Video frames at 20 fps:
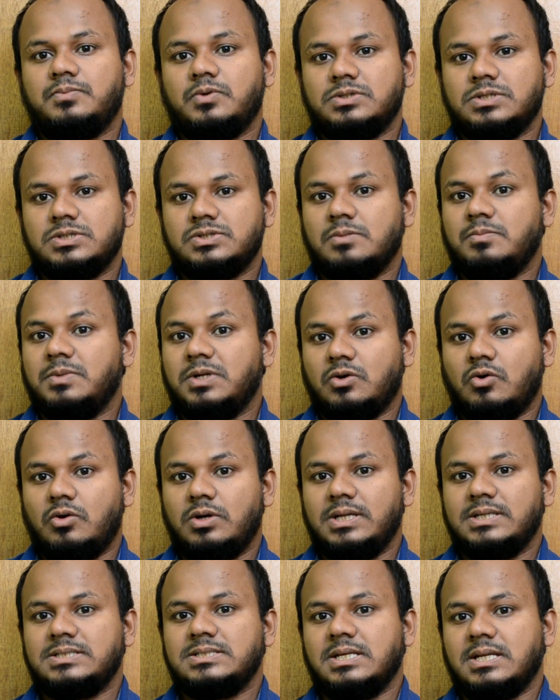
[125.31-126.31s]
প্রসেসর মানে
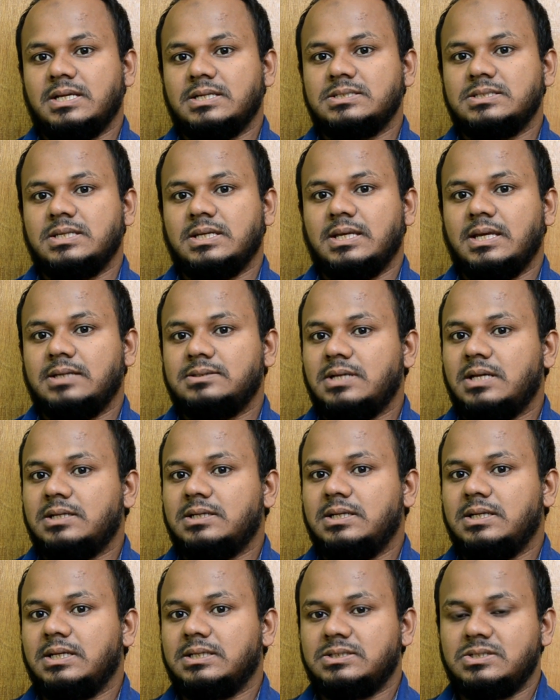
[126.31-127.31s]
কর্টেক্সের কাছ থেকে একটা
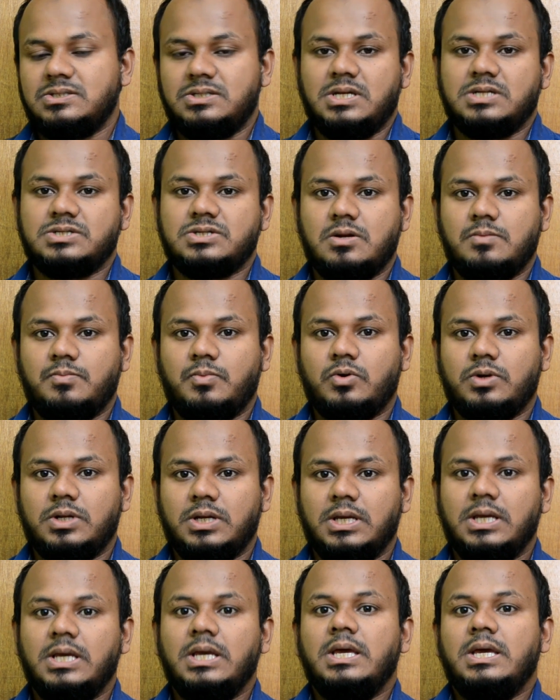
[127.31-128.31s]
আর্কিটেকচার নিয়ে আসার
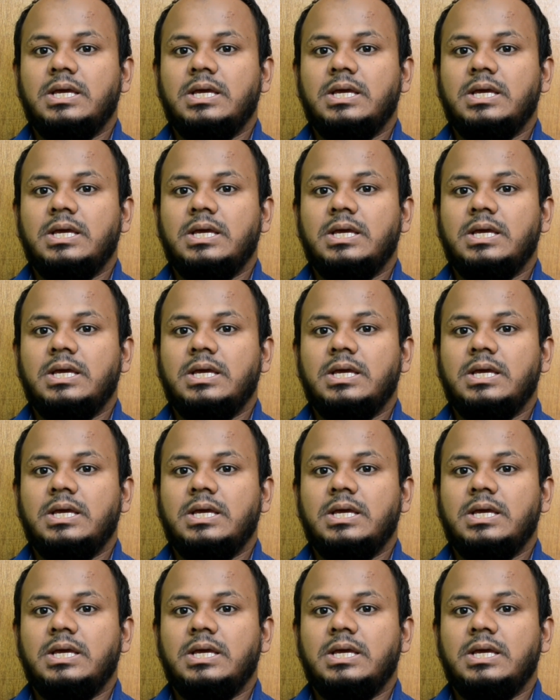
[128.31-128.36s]
পরে